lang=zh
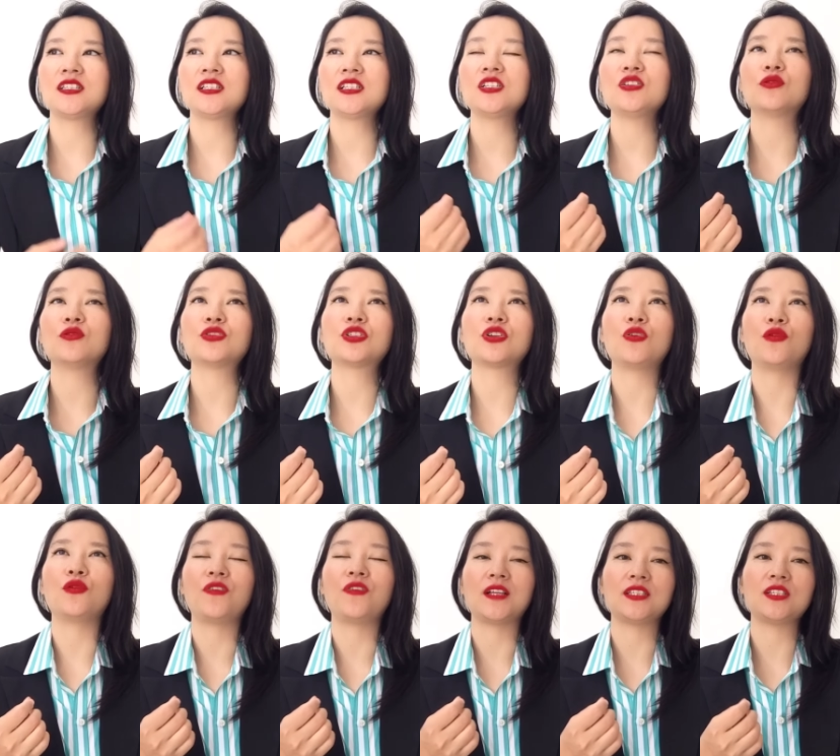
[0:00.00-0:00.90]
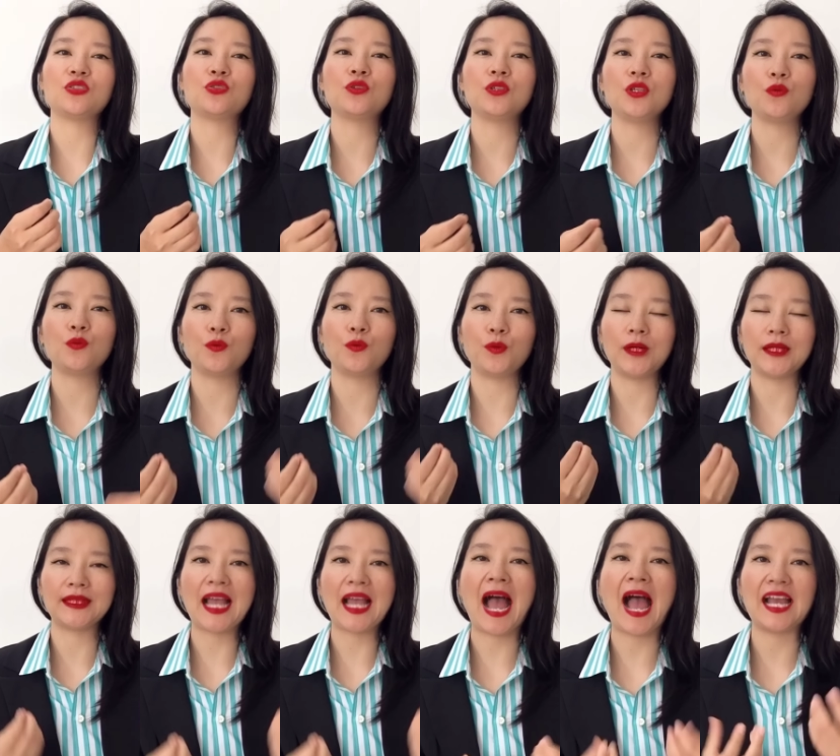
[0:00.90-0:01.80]
其实有时候我放进去衣服
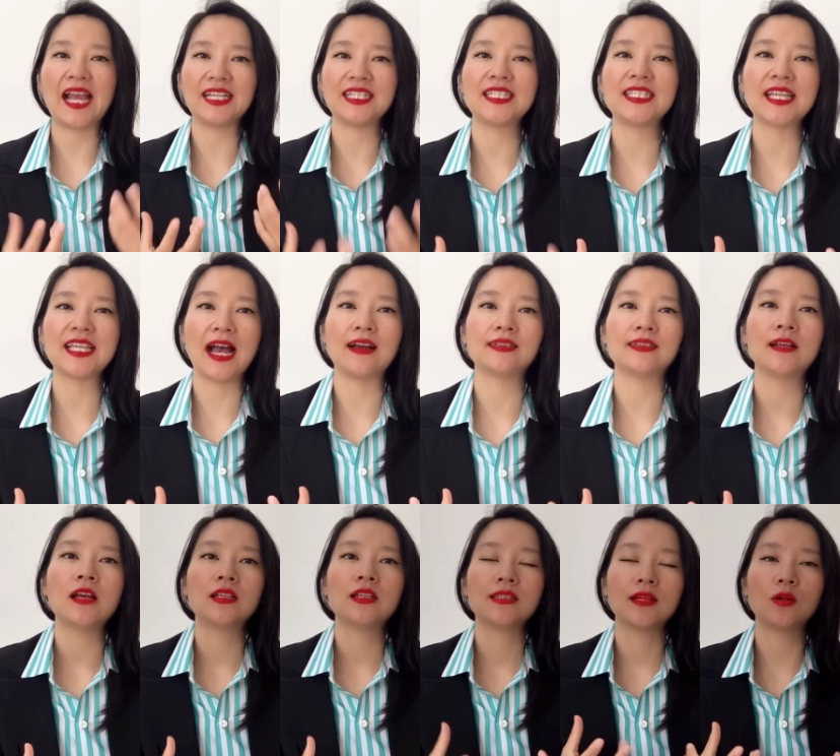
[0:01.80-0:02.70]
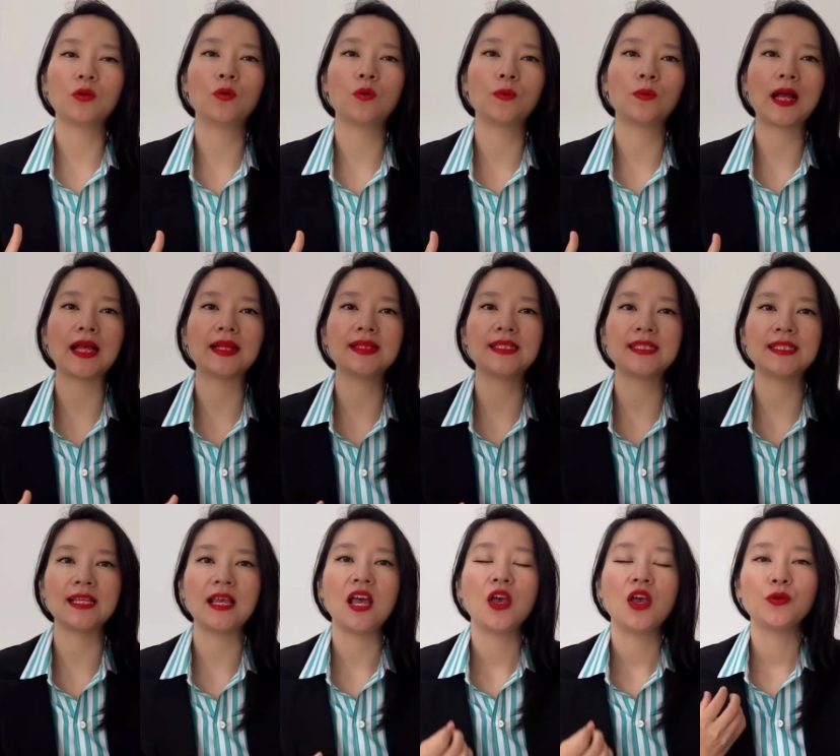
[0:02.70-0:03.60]
会太香那个烘干
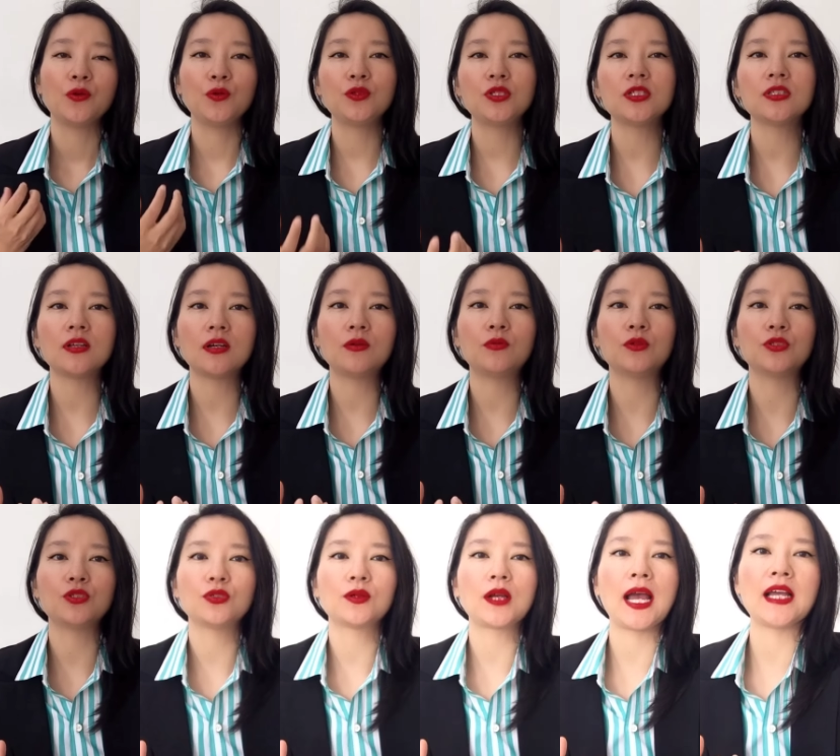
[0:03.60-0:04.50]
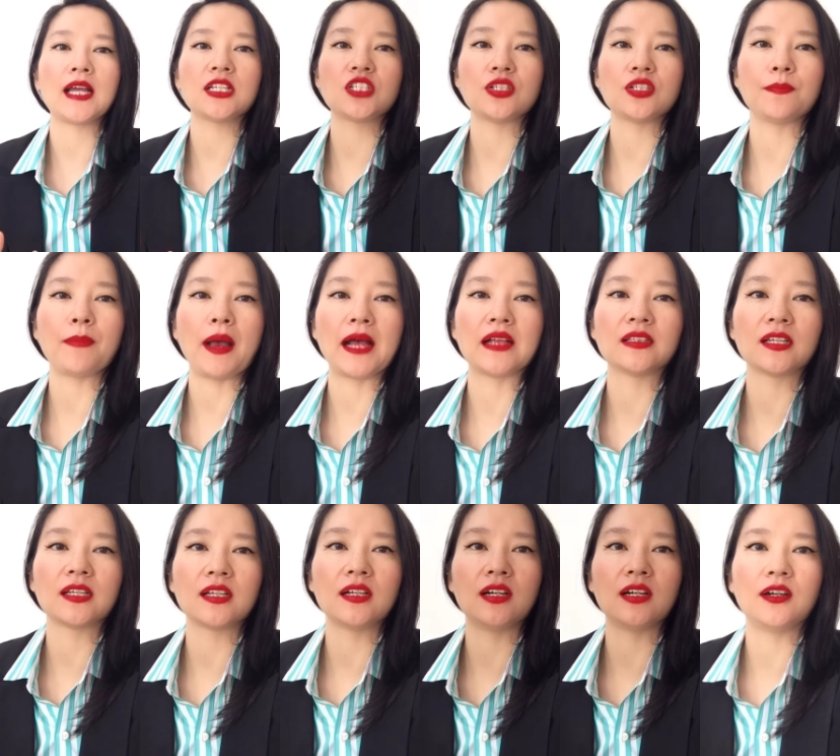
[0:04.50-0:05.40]
纸，于是呢，我就开始把
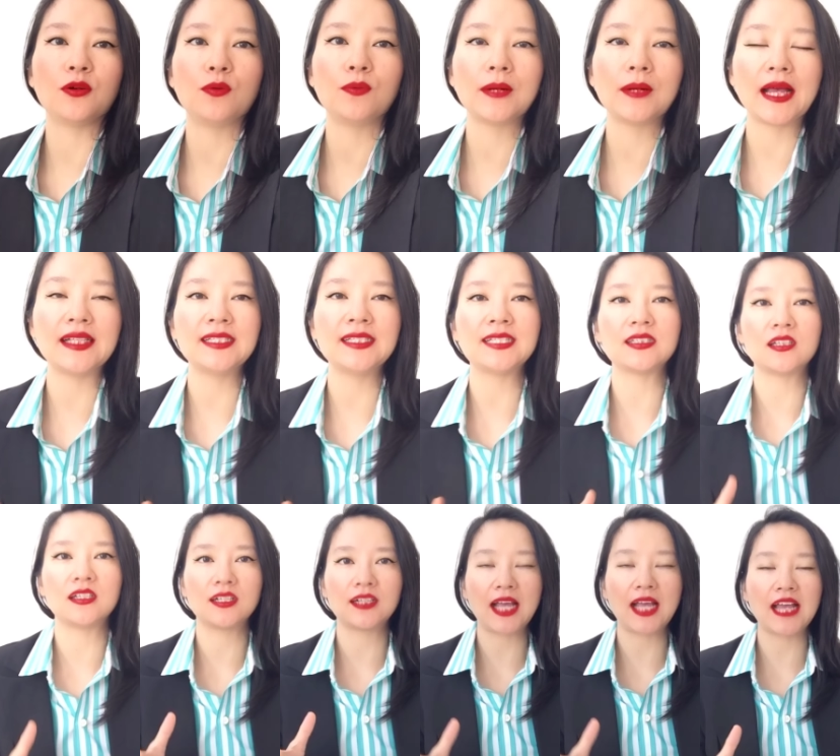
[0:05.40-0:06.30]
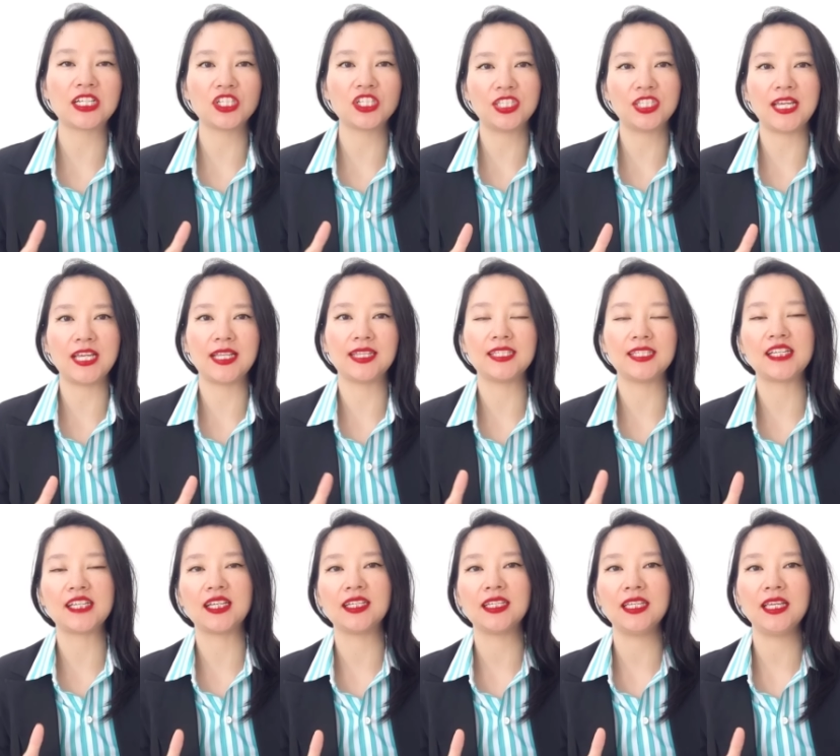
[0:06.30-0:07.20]
那个烘干纸呢开始剪
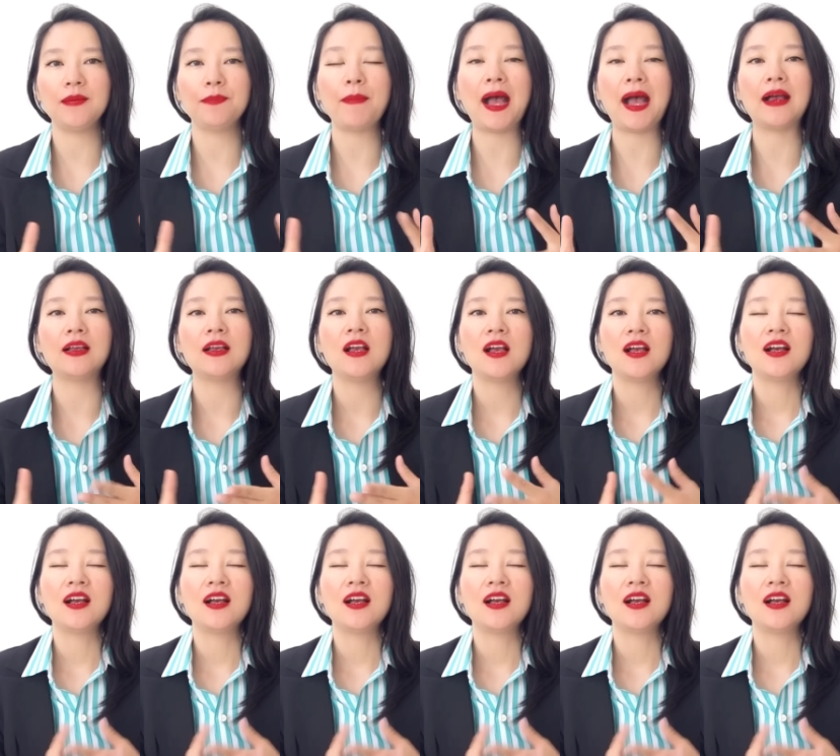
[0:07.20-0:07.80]
成一半。